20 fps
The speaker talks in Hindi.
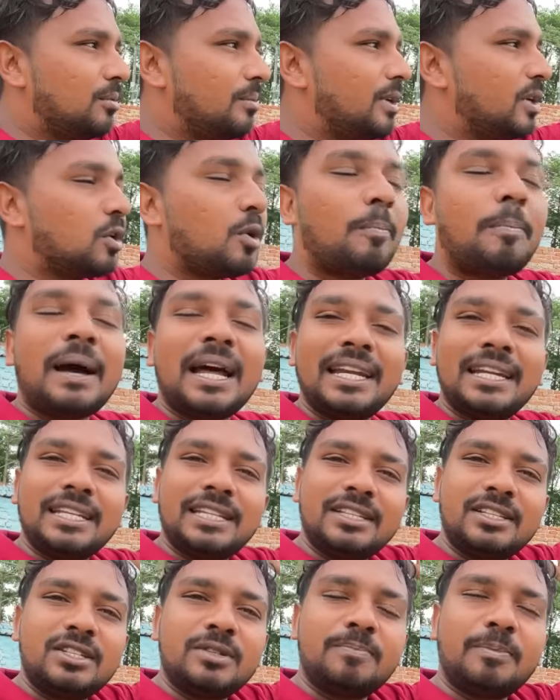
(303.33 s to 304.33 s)
मेरे को पानी
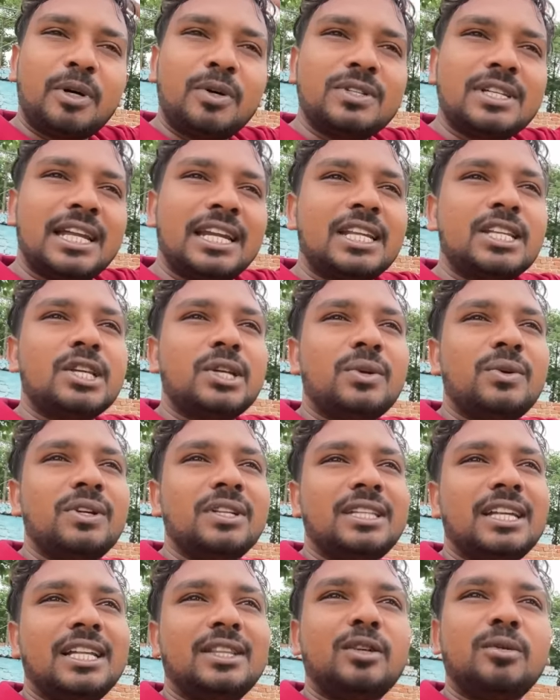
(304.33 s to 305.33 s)
पहुंचाना जरूरी
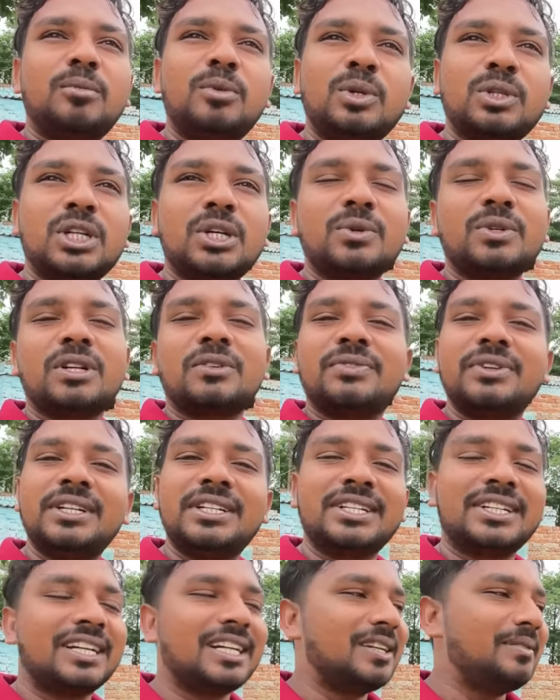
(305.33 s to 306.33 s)
था तो मोटर वोटर फिट
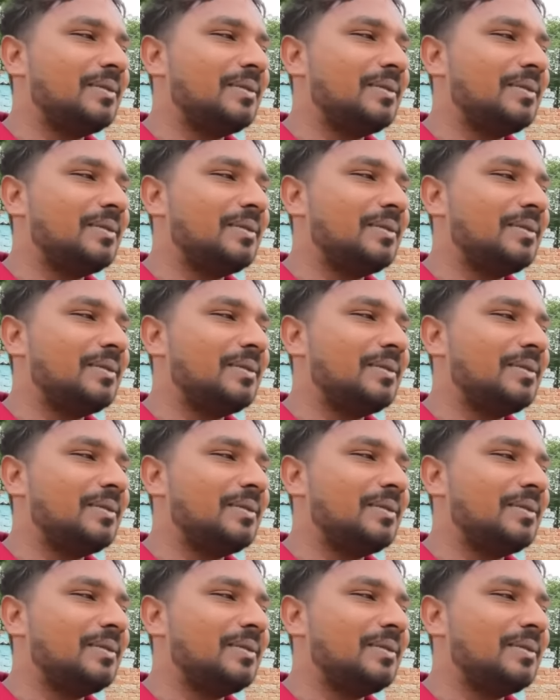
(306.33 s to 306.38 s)
करने